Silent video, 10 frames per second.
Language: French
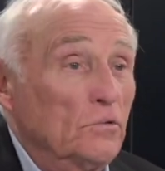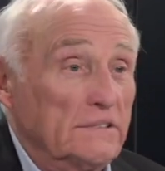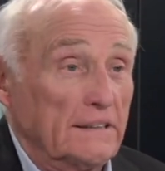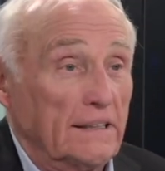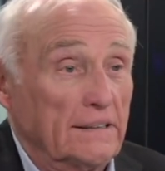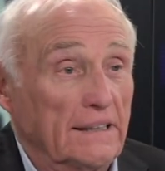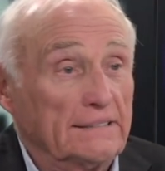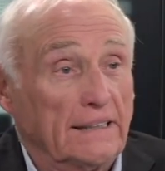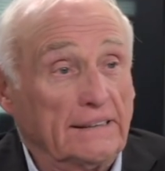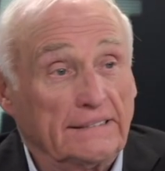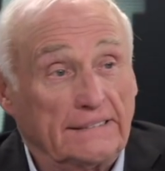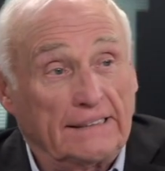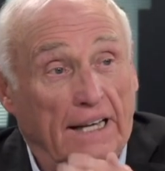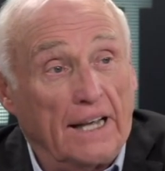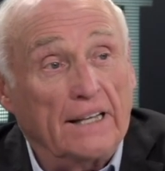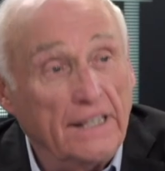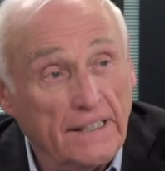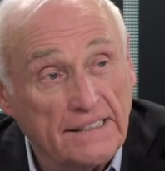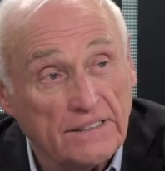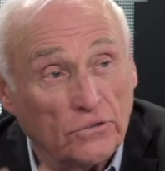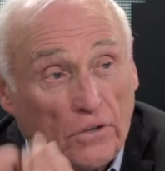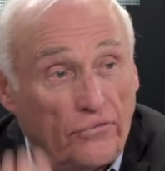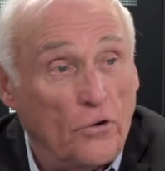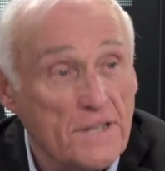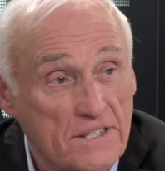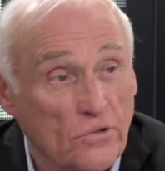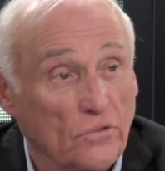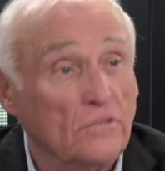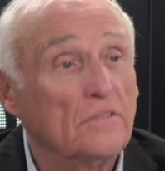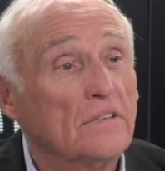ou ça s'adresse à des salariés qui sont en formation